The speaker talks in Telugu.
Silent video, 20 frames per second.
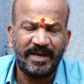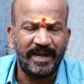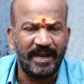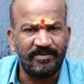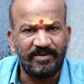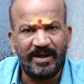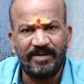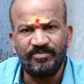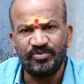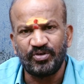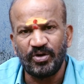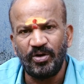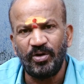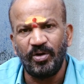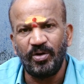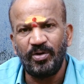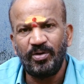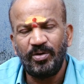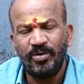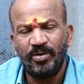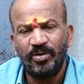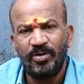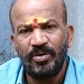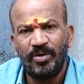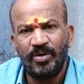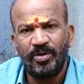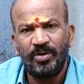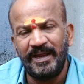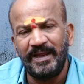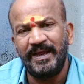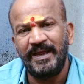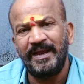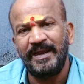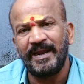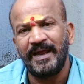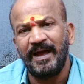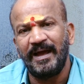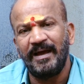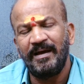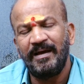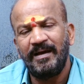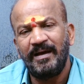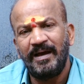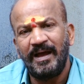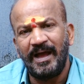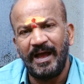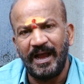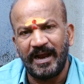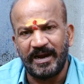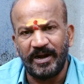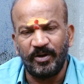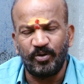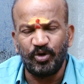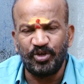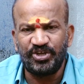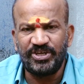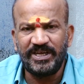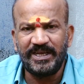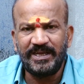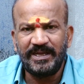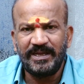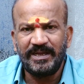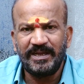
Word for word: నవాంశలో ఈయన అక్కడికి వచ్చి